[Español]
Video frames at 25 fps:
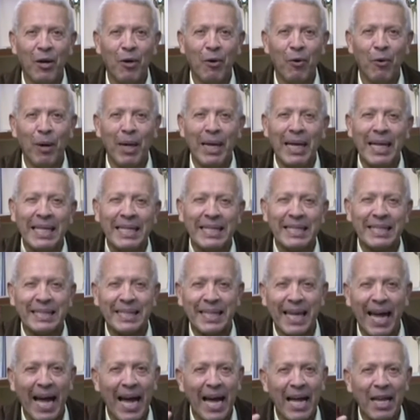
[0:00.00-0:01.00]
o el
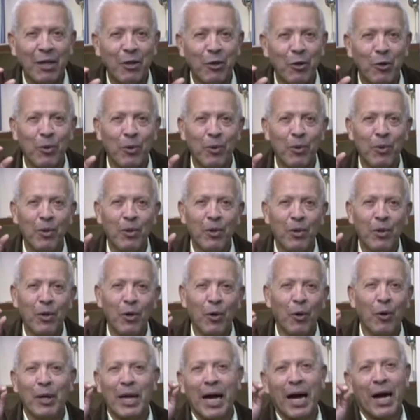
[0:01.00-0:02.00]
ensayo,
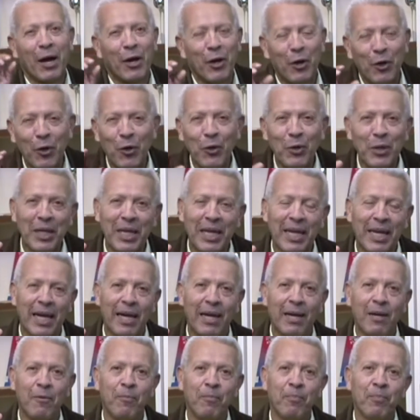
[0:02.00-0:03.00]
o la
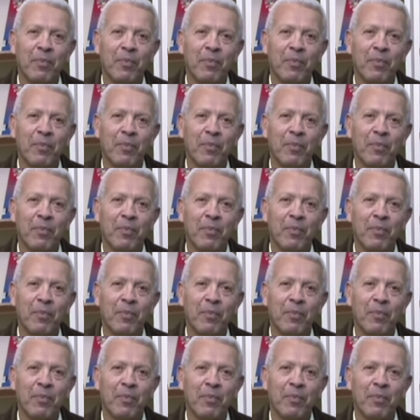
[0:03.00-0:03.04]
crónica.